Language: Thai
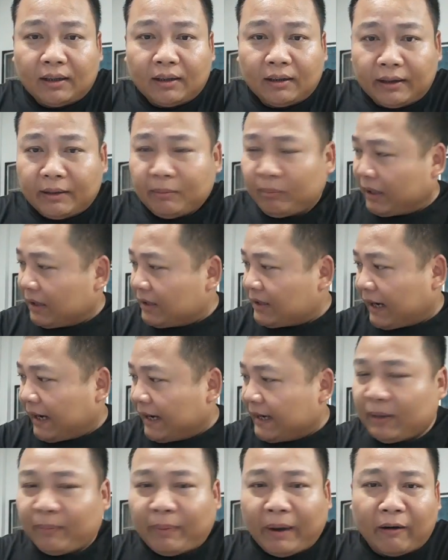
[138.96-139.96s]
เฮ้ยมัน
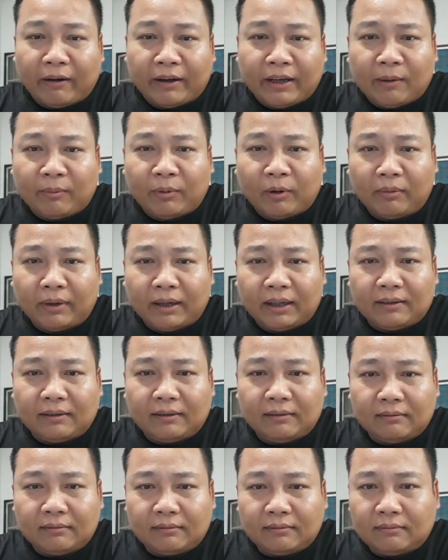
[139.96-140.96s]
ใช่หรือเปล่าเนี่ยผมมัน
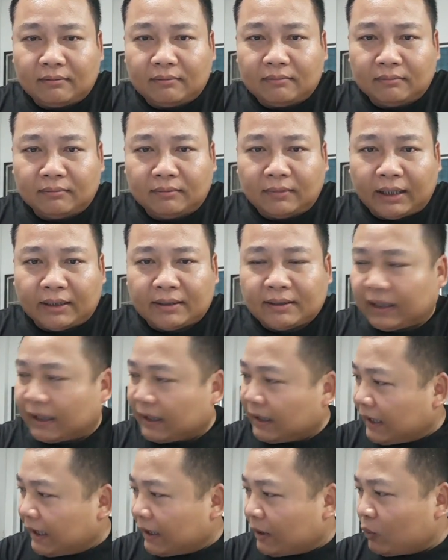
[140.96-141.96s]
มา
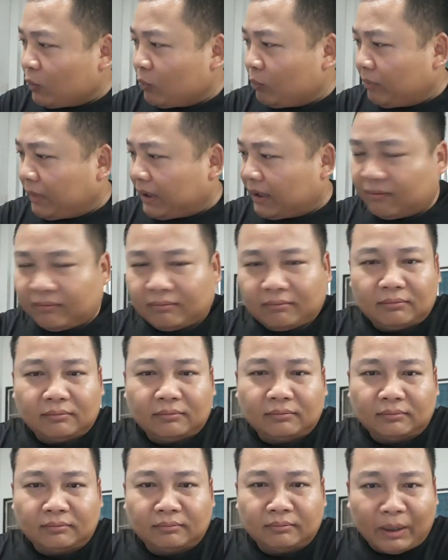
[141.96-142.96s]
สังเกตดูมัน
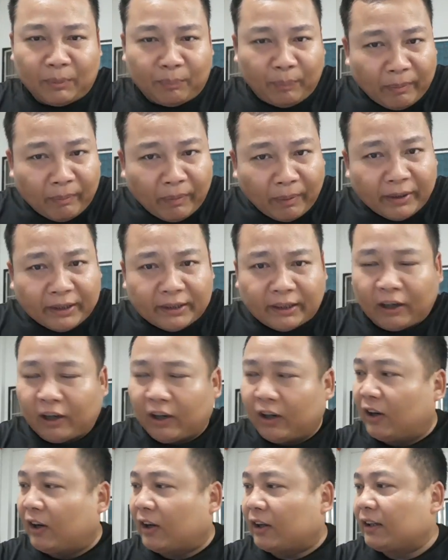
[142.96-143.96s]
มันเป็นแบบนี้ต
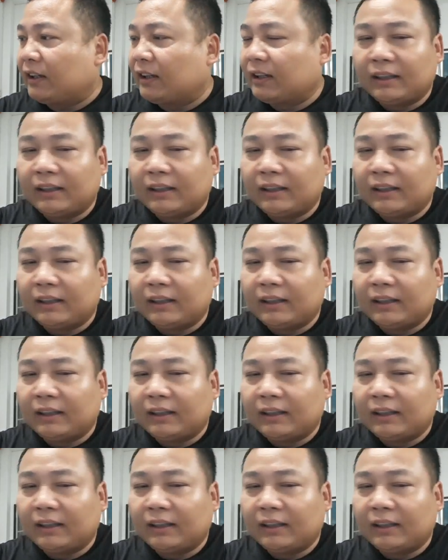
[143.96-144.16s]
ลอด